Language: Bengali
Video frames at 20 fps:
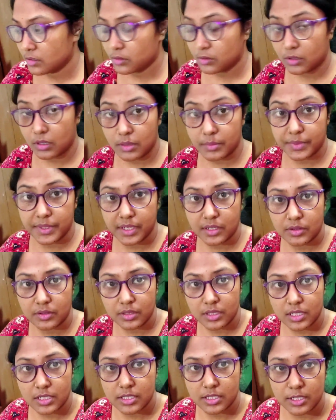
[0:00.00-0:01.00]
তো আমি
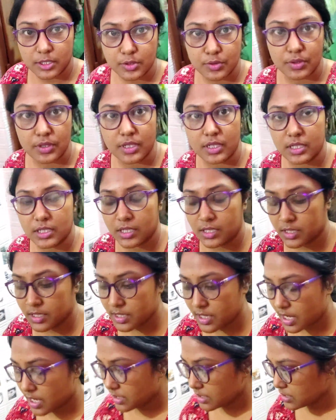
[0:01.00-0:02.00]
এখন কিচেনে চলে
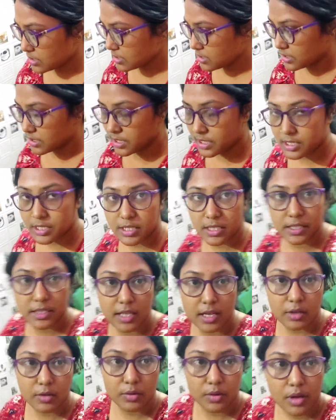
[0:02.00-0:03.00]
এসেছি আর কিচেনে এসেই
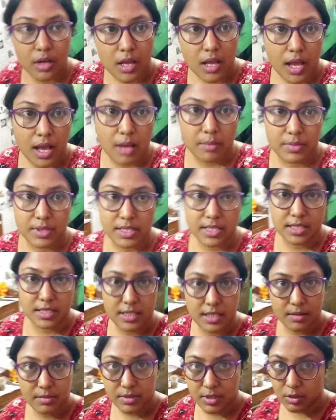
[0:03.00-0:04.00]
দেখো আমি
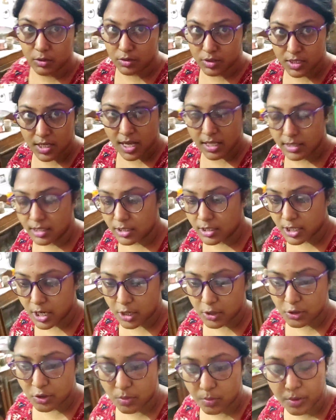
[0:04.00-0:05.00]
গিয়েছিলাম যখন ছাদে
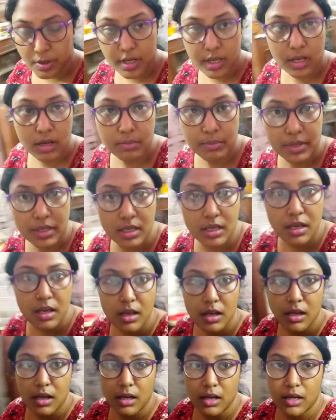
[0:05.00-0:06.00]
সেই সময় আমি
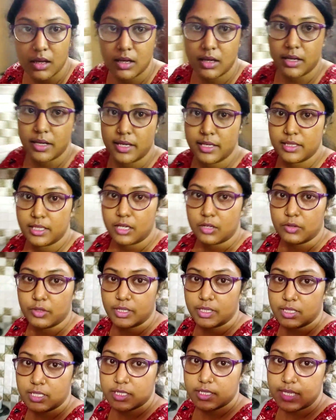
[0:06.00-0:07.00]
এই দেখো
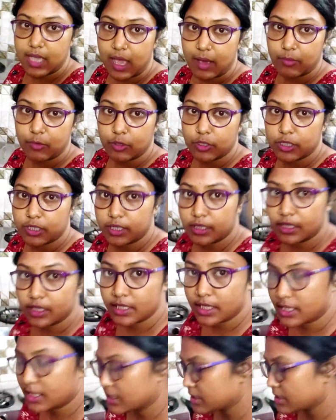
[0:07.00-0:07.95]
এখানে চা বসিয়ে দিয়ে